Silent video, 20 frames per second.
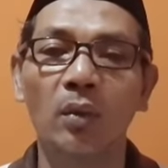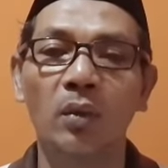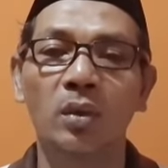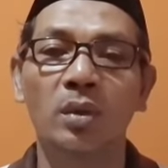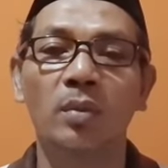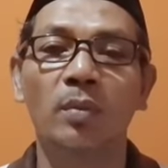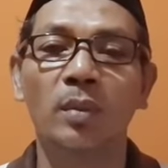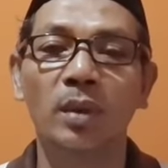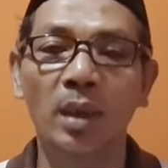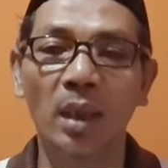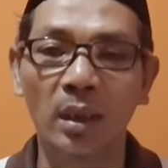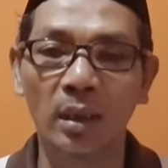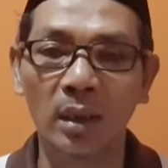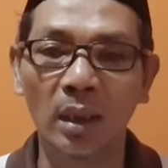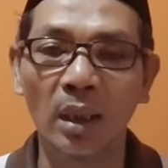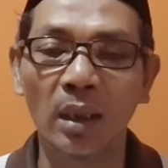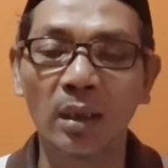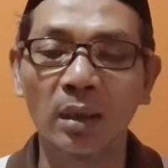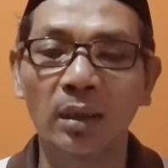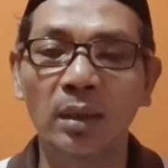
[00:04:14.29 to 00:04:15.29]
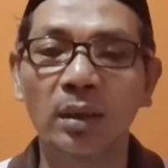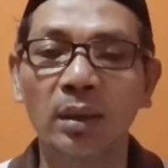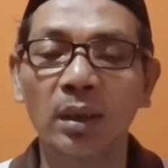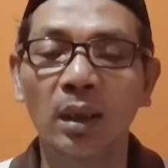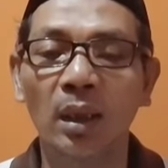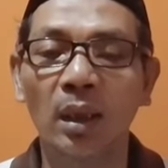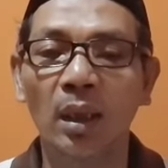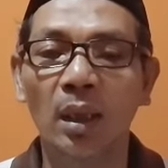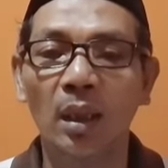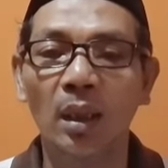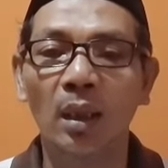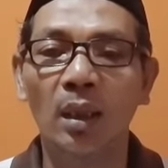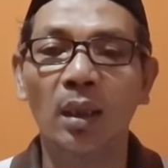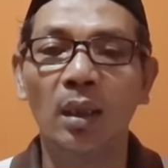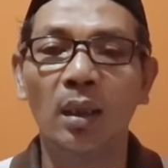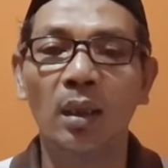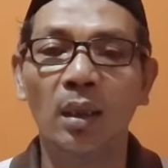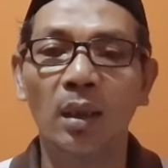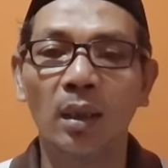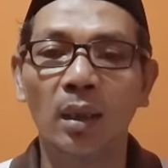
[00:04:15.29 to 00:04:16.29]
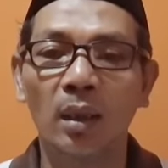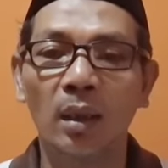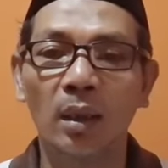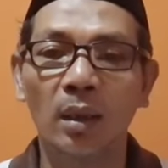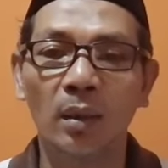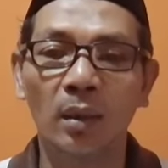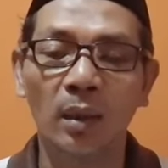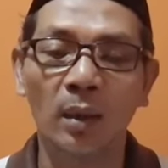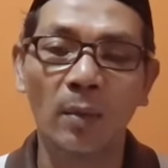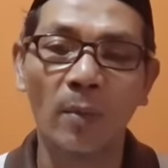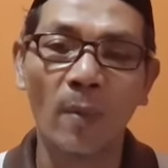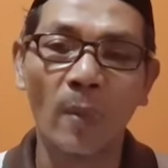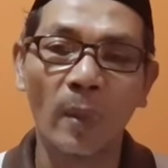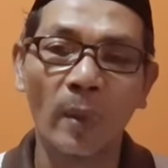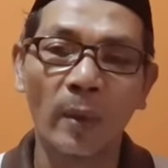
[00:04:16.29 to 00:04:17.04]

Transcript: harus menyadari uh,